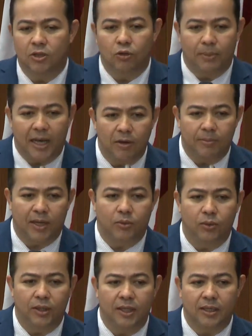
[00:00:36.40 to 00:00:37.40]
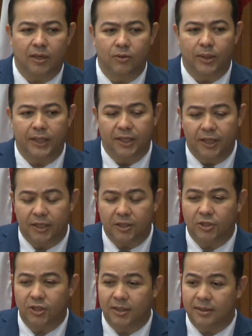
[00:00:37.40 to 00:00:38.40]
ali no bairro Bacuri, na rua Henrique
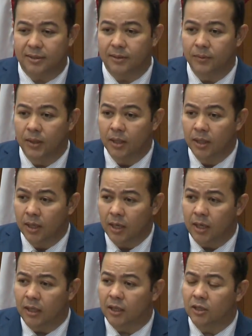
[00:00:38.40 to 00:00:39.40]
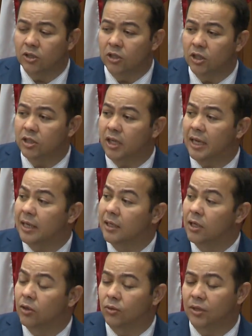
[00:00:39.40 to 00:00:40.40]
Dias, em que nós já
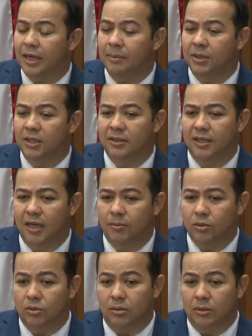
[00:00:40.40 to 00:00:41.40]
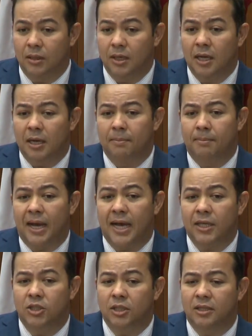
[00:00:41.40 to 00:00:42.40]
contabilizamos
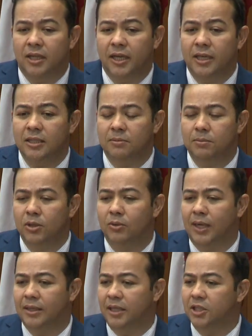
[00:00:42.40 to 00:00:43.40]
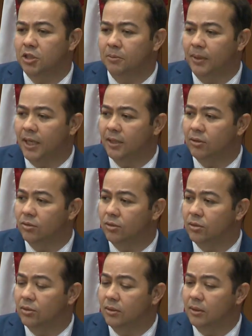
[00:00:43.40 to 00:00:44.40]
mais de 3 mil
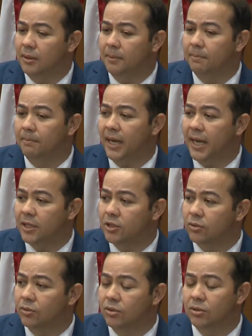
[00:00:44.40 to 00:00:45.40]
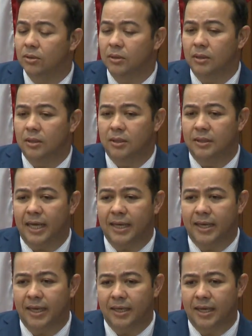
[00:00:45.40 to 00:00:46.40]
atendimentos médicos
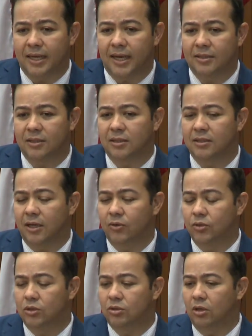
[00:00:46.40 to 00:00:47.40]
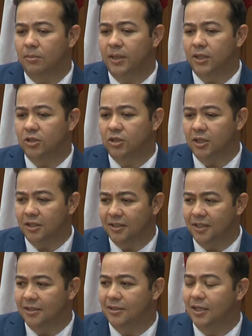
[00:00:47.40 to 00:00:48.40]
naquela casa de saúde somente
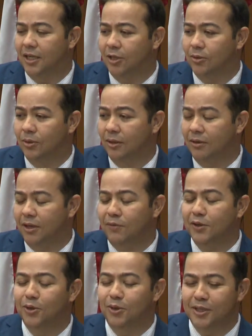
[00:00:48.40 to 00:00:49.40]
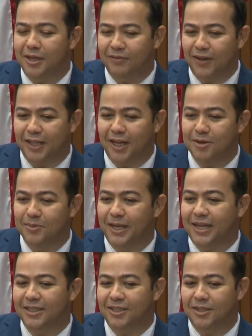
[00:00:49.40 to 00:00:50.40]
esse ano, que virou, na verdade, uma
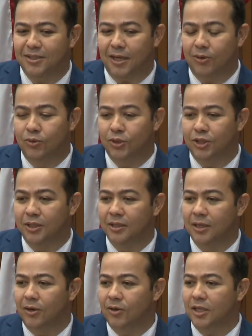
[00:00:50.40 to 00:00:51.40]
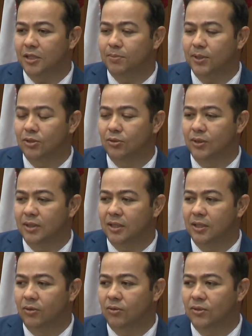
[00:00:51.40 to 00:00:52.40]
casa de saúde, onde as pessoas
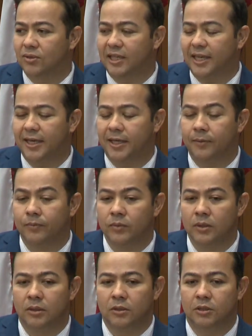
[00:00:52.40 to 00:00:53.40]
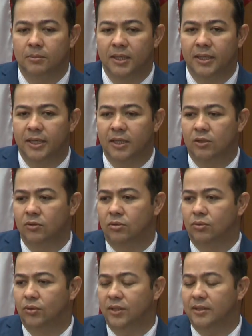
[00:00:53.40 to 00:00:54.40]
que não conseguem, de maneira no
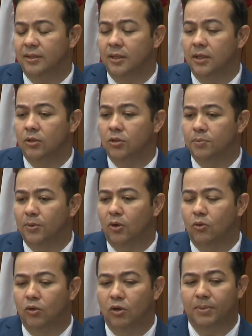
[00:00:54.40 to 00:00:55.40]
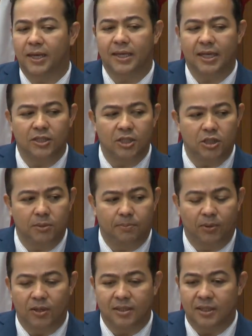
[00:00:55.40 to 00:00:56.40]
SUS, nos procuram para que a gente
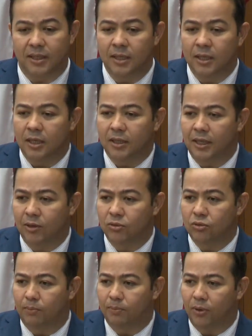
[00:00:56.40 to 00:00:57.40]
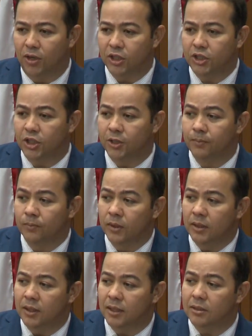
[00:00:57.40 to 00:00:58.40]
possa dar um suporte,
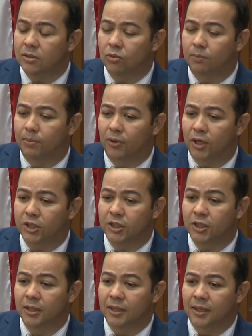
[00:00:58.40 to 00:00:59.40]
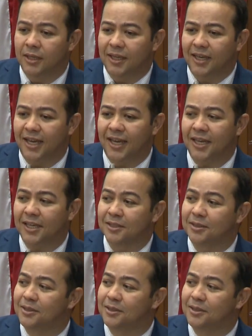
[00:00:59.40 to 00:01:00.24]
e esse suporte é,